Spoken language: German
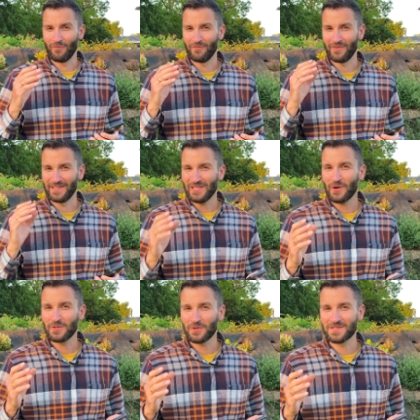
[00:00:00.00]
Wenn ihr
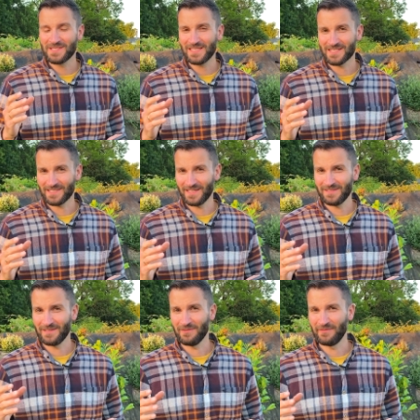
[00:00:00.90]
euch noch nicht sicher
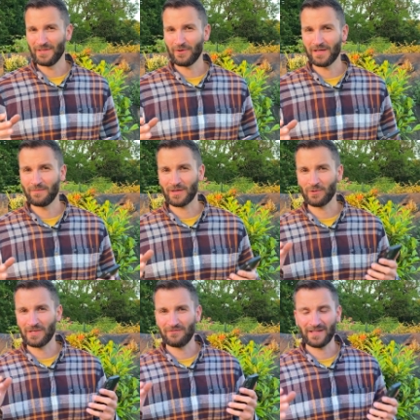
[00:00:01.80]
seid, wie ihr euer
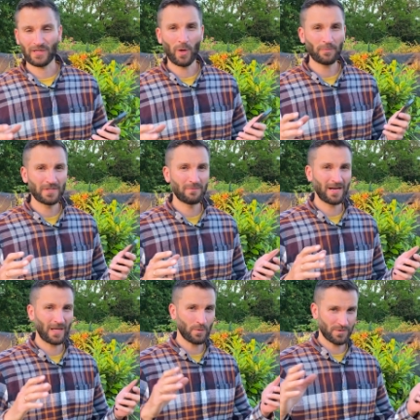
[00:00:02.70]
Balkonkraftwerk
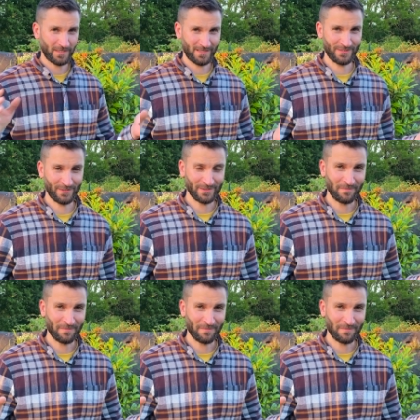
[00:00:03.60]
optimal ausrichten sollt,